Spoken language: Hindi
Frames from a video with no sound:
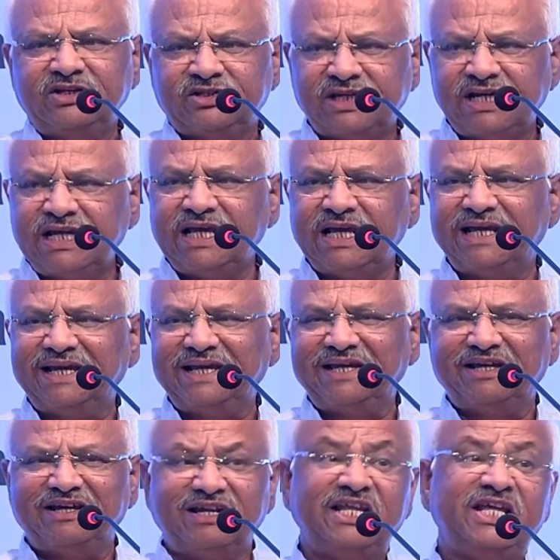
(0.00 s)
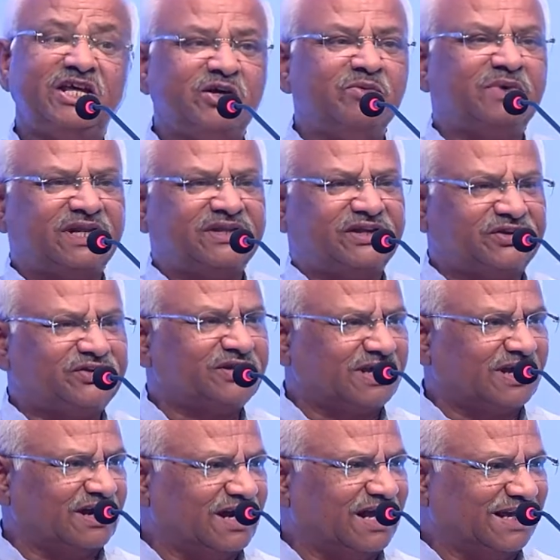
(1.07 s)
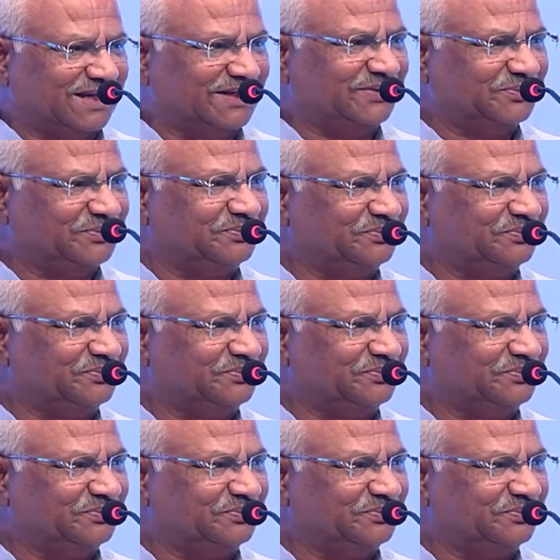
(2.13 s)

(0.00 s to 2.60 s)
इसलिए री इमरजेंस करना है